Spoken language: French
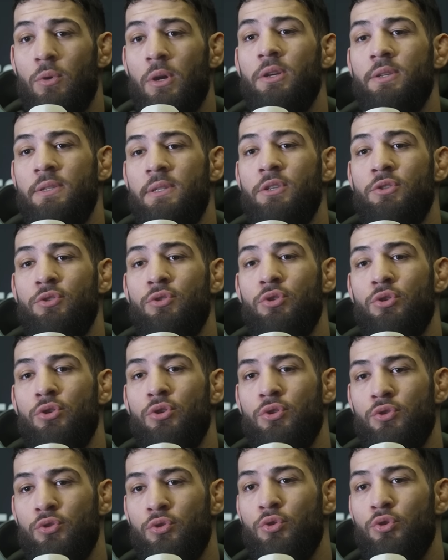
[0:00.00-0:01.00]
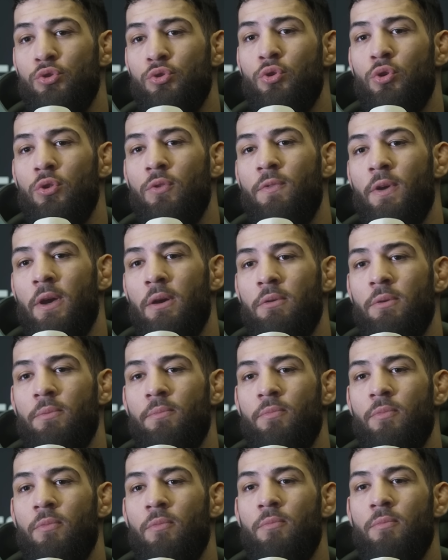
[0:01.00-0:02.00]
ouais, c'est ce que je compte faire.
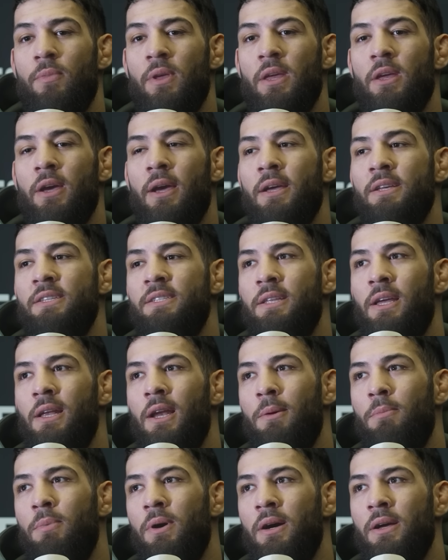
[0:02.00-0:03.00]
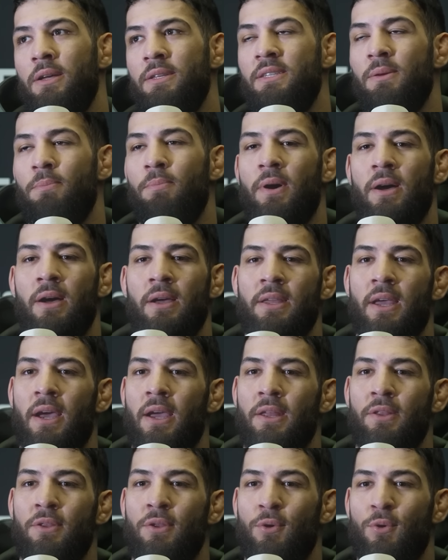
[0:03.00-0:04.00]
Mais rester là-bas, c'est pas, il n'y a
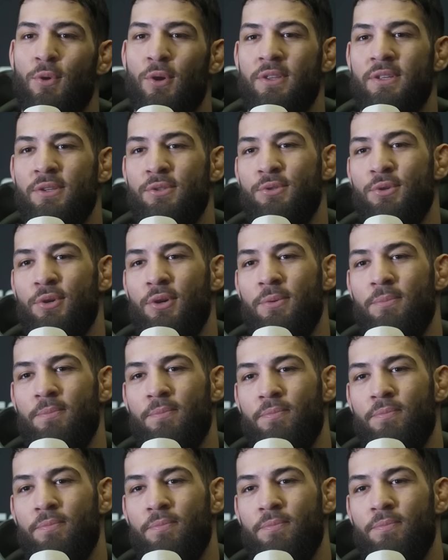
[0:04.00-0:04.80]
rien d'encore de sûr.